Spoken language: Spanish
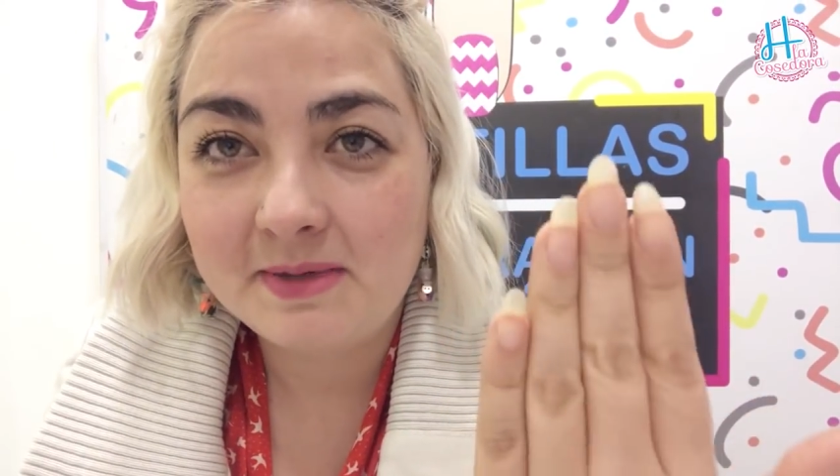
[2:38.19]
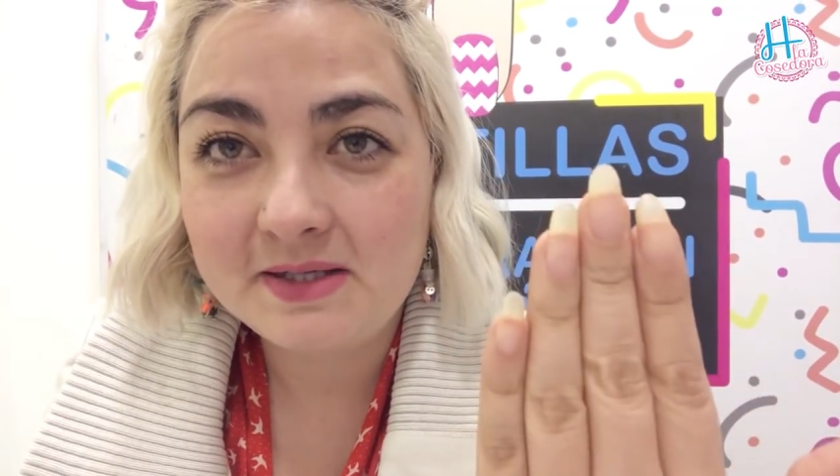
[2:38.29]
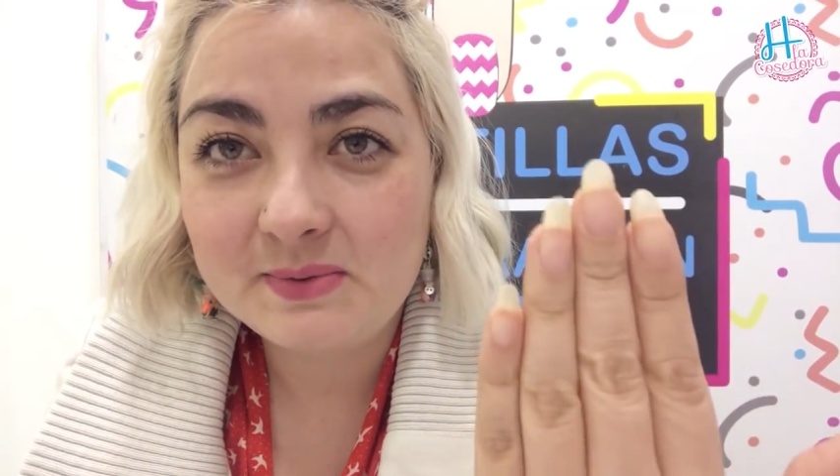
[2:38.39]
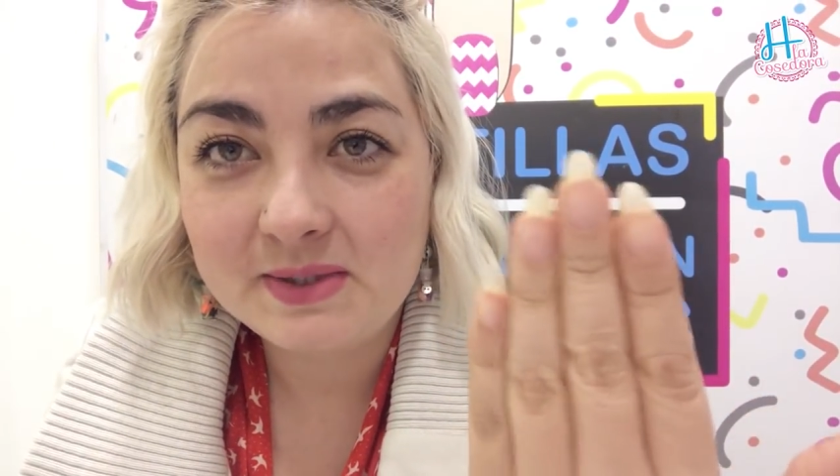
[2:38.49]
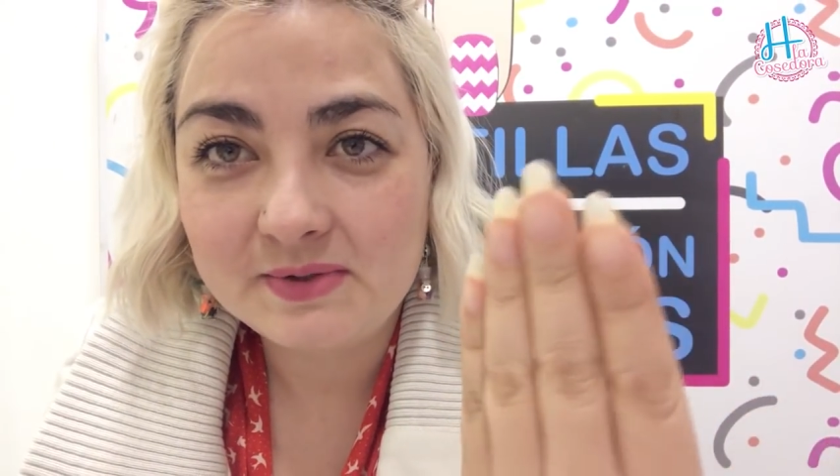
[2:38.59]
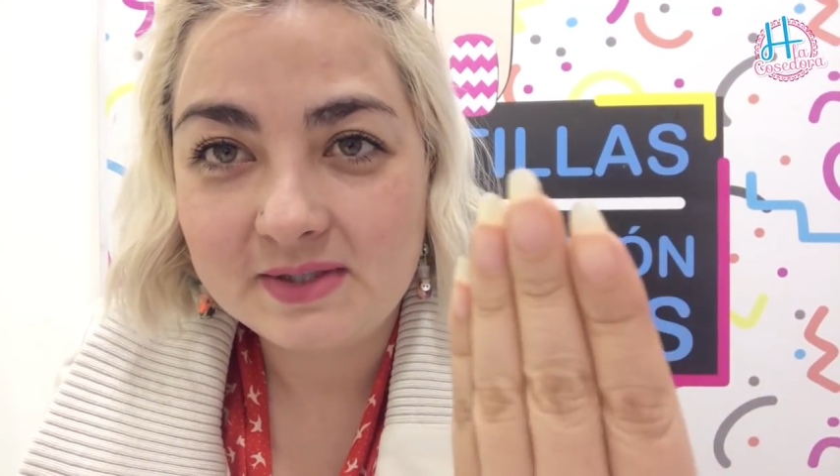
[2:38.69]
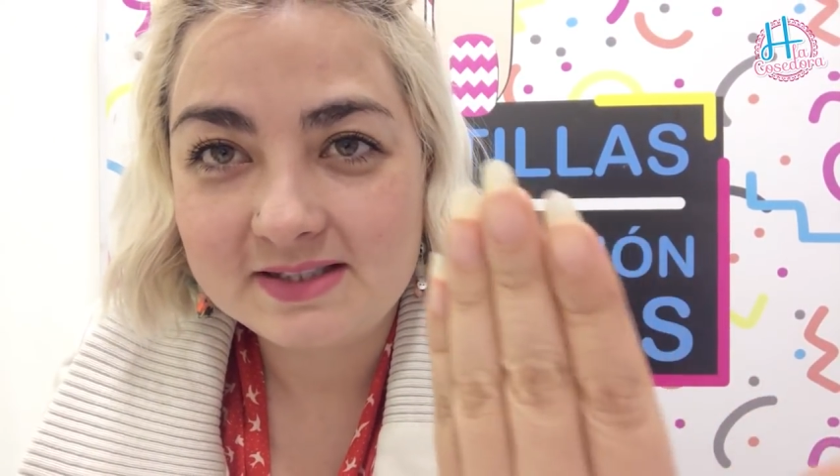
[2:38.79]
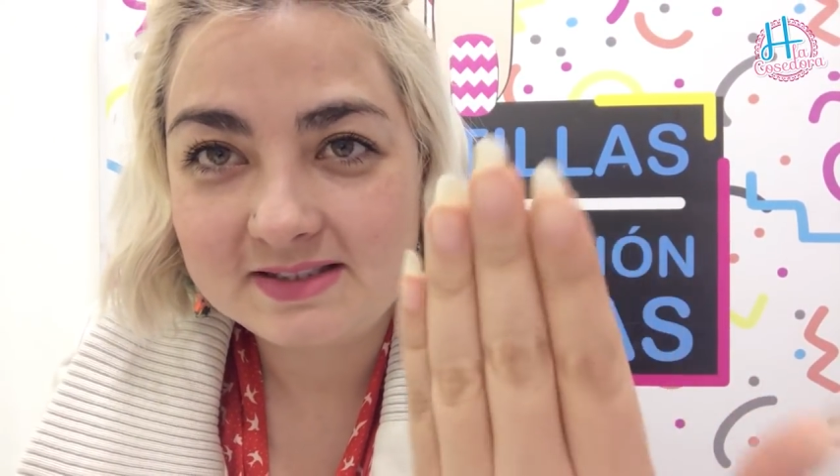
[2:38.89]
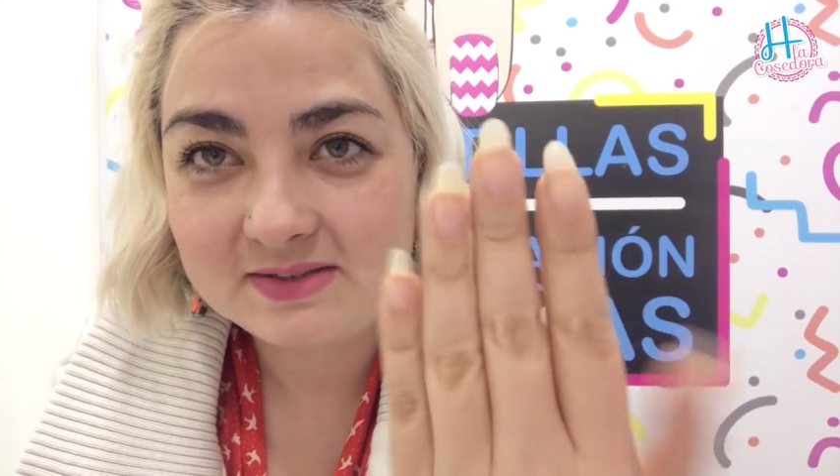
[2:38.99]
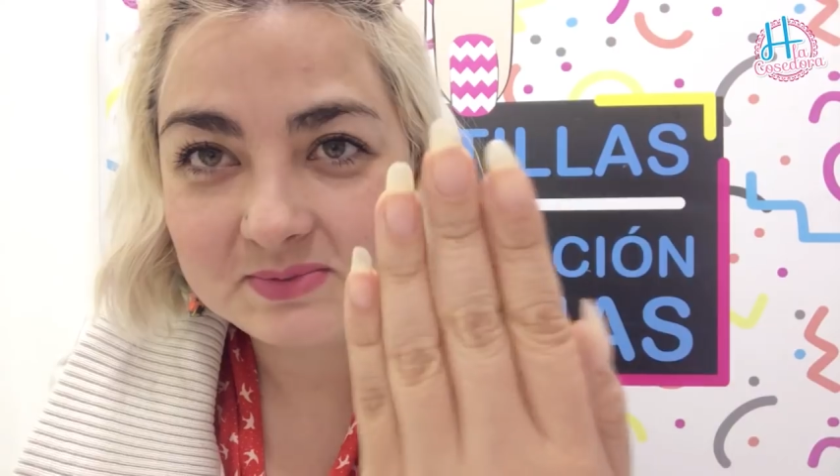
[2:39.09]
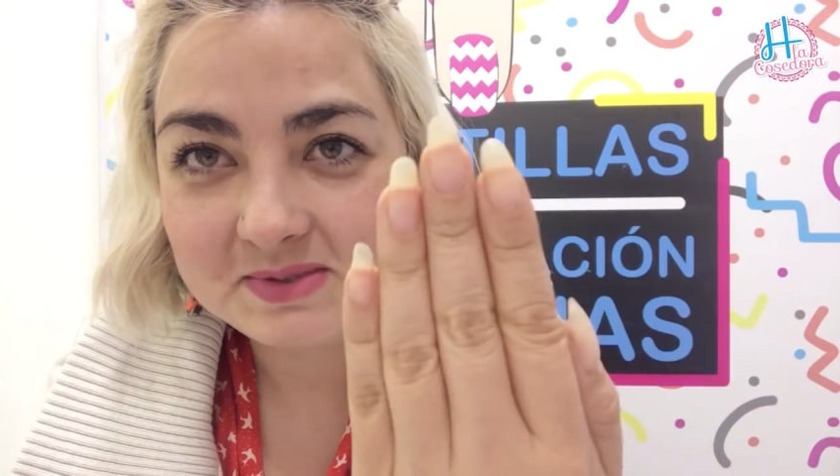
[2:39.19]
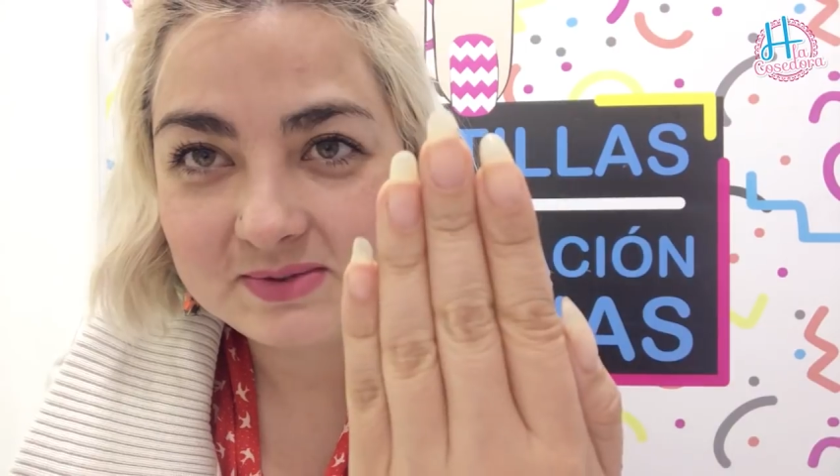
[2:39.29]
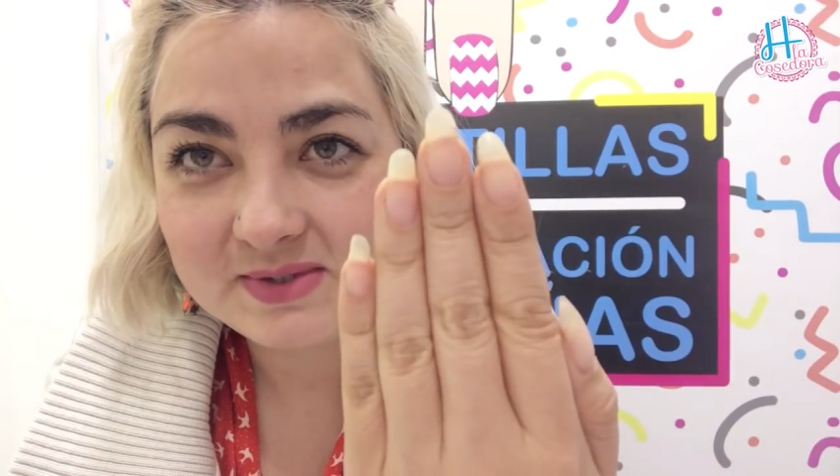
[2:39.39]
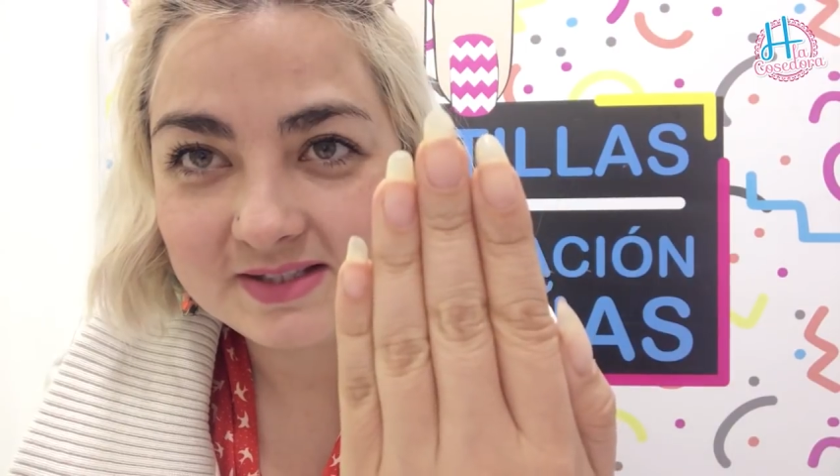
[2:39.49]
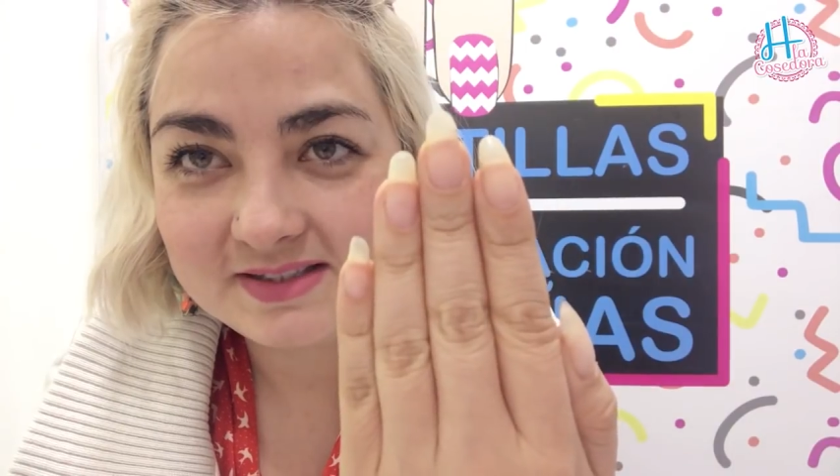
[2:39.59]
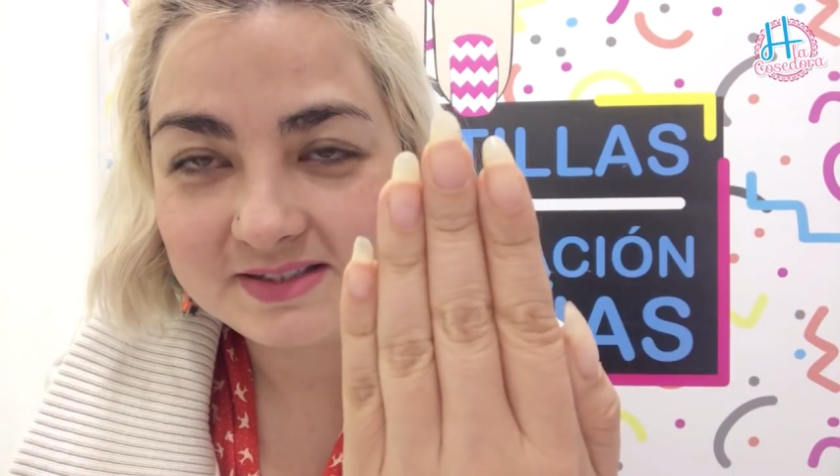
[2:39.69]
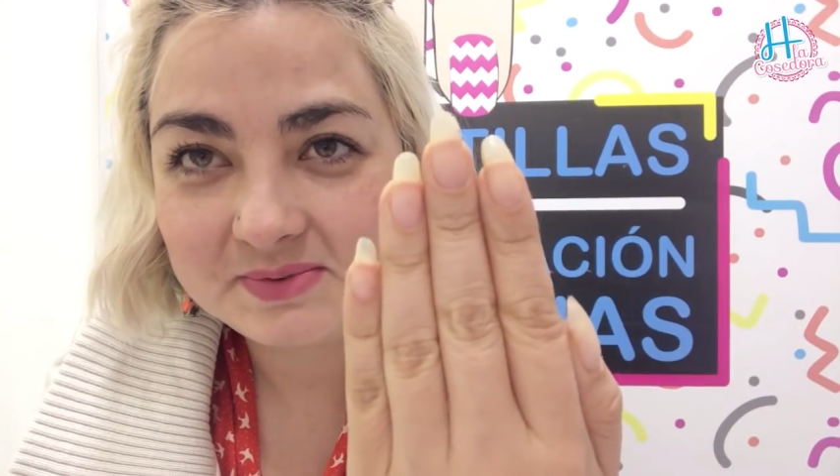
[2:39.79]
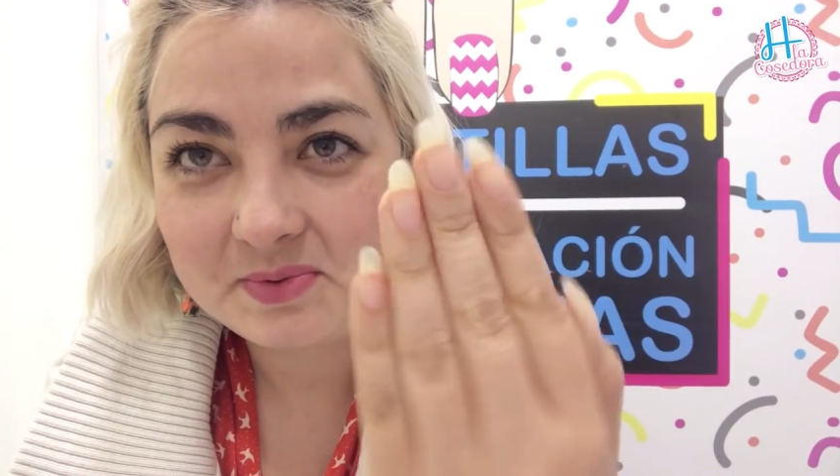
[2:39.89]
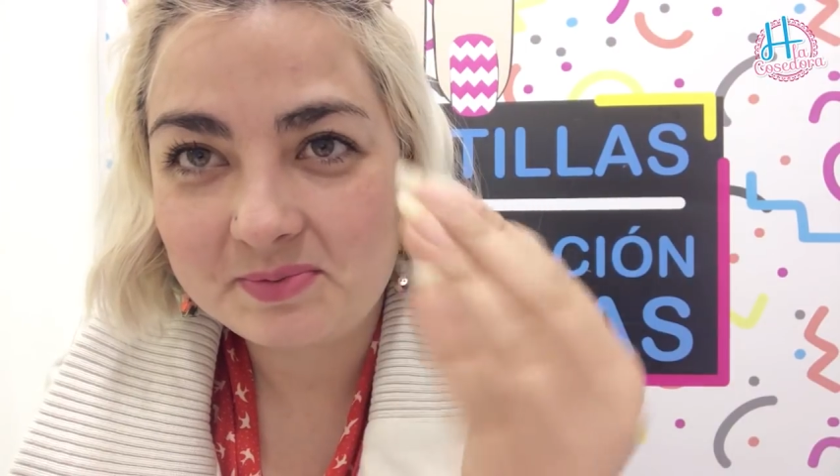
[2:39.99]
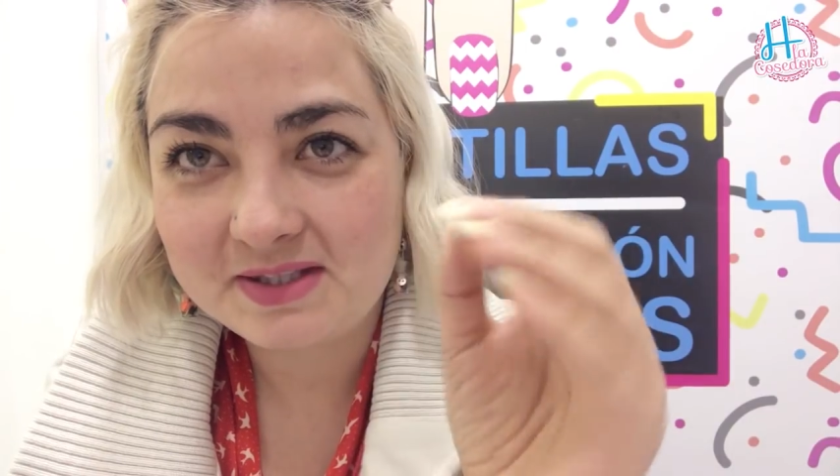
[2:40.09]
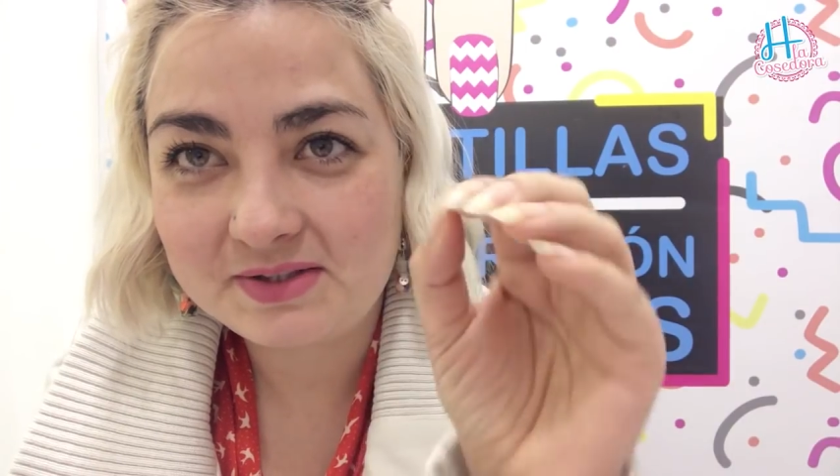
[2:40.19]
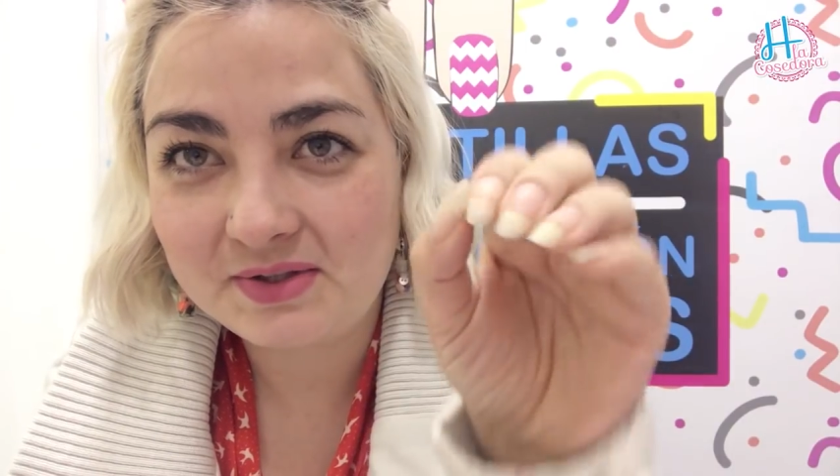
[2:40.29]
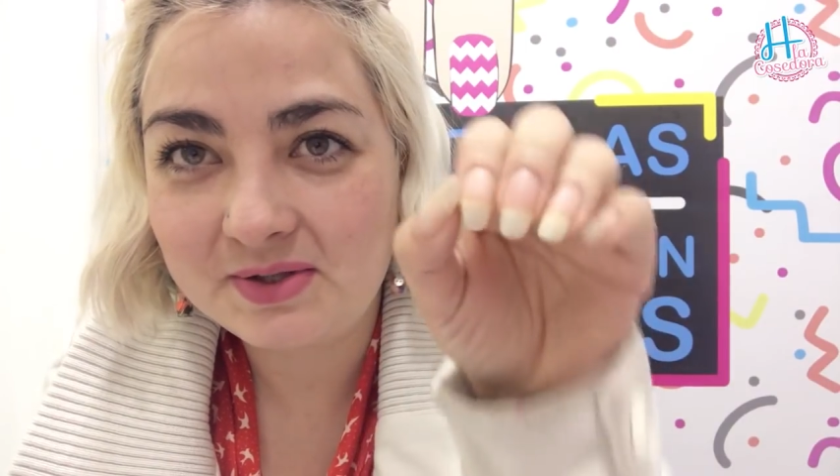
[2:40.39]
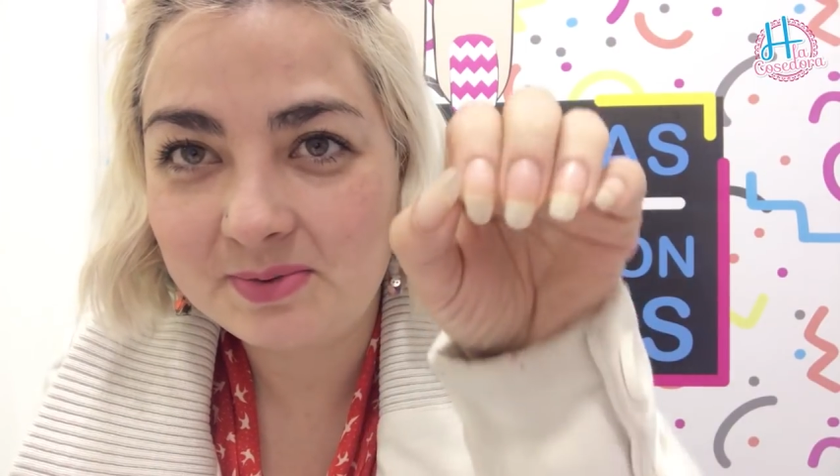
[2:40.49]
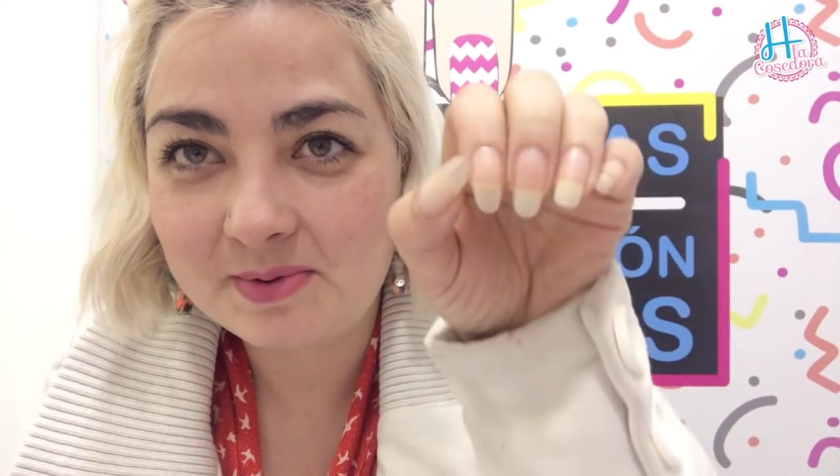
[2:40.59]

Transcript: Pero bueno, estas son mis uñas en este momento.